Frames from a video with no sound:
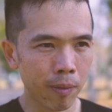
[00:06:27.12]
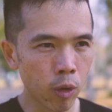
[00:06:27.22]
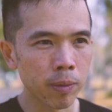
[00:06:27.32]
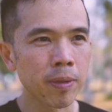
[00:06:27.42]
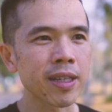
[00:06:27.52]
คุ
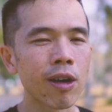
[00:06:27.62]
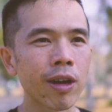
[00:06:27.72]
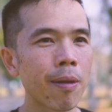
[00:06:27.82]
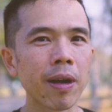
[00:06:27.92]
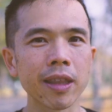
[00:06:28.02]
ณมาใส่รอง
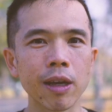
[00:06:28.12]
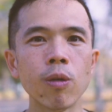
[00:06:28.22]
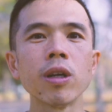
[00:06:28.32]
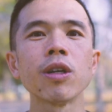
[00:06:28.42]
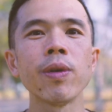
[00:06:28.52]
เท้าปกติคุ
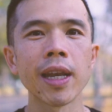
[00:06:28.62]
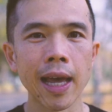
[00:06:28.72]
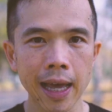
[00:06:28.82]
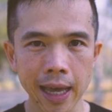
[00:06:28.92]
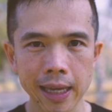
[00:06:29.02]
ณก็จะวิ่ง
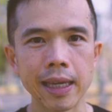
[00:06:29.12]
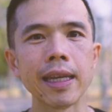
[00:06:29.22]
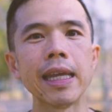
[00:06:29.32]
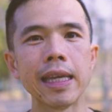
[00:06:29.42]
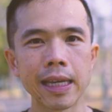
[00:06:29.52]
ได้
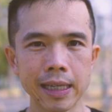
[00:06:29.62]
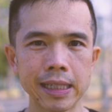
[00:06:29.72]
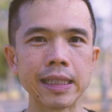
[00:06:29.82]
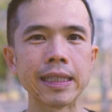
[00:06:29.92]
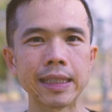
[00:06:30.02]
ดียิ่ง
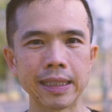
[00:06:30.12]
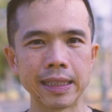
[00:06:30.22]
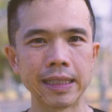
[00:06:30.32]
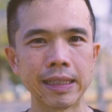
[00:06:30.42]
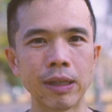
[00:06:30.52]
ขึ้น
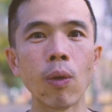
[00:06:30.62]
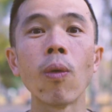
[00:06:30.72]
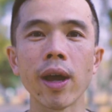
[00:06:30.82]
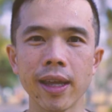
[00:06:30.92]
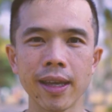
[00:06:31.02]

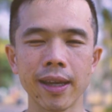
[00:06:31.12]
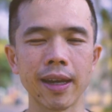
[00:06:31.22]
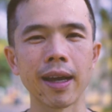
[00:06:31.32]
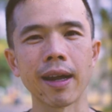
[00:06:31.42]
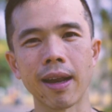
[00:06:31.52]
ด้วย
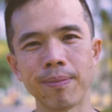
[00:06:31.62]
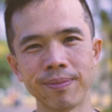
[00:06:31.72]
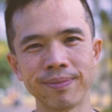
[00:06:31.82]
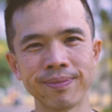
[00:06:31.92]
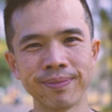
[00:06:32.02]
นะครับ
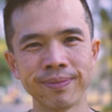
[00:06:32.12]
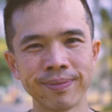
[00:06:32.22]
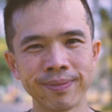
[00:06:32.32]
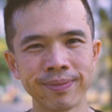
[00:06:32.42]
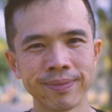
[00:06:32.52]
เพราะ
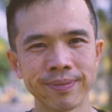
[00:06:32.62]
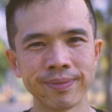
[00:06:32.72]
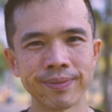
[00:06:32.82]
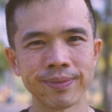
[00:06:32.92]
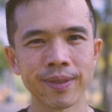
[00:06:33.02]
การวิ่งคือ
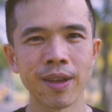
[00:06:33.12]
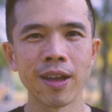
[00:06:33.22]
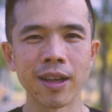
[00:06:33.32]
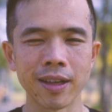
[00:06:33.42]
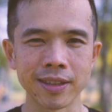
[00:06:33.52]
การพักผ่อน
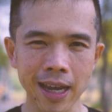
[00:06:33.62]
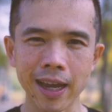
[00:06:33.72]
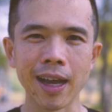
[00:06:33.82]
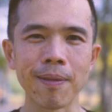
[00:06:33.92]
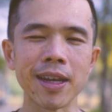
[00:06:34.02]
ใช่
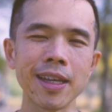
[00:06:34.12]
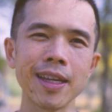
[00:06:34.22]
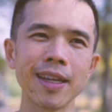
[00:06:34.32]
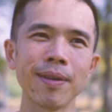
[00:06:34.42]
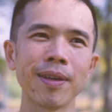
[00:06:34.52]
ครับ อันนี้
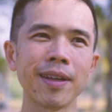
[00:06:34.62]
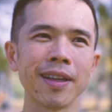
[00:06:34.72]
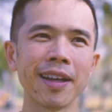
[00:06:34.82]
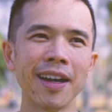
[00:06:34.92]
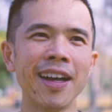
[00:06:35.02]

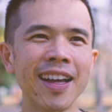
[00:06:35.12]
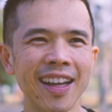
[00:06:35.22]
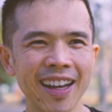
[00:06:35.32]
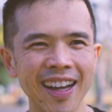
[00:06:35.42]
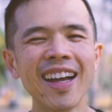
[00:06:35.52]

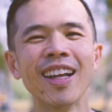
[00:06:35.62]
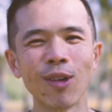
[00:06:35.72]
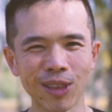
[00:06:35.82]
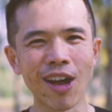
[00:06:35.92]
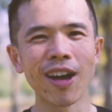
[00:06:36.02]

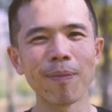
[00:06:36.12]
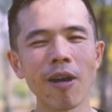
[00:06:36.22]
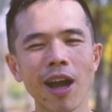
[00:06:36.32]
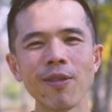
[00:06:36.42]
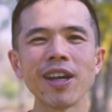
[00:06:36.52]
ถูกต้องครับเพ
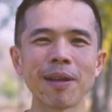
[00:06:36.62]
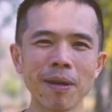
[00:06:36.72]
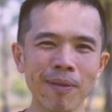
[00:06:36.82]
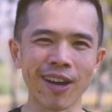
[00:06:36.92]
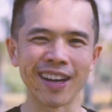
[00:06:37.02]
ราะการวิ่งคือการ
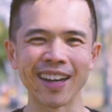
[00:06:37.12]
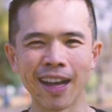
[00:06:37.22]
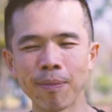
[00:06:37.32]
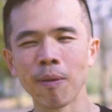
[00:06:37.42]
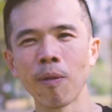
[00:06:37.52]
พักผ่อนค
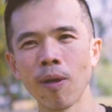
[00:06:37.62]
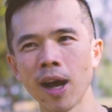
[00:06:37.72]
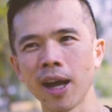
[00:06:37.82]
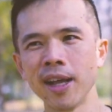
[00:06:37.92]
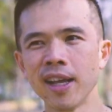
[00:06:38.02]
รับผมเพราะ
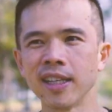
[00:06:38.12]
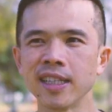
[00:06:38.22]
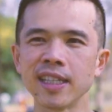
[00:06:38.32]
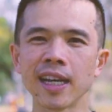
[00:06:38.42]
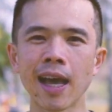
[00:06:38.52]
ว่าจ
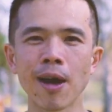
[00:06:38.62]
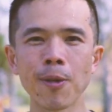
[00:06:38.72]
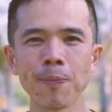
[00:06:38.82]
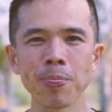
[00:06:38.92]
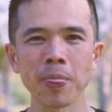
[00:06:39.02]
ริง ๆแล้ว
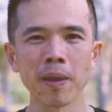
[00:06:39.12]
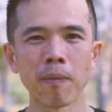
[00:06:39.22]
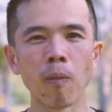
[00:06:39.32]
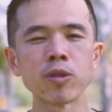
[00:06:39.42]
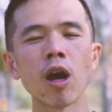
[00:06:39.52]

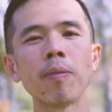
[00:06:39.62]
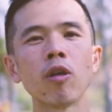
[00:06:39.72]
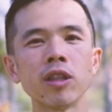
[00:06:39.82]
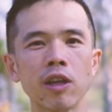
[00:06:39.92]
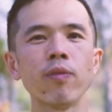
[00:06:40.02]
ผมชอบเป็น
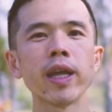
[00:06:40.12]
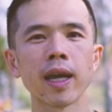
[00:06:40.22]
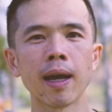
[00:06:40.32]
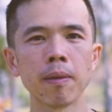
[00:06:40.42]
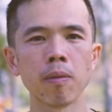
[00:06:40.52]
คนติดวิ่ง
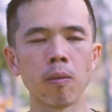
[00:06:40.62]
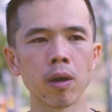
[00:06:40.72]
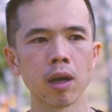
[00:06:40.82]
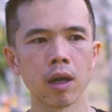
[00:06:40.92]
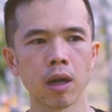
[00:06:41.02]
นะครับ แล้วผม
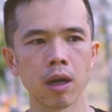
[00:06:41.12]
ก็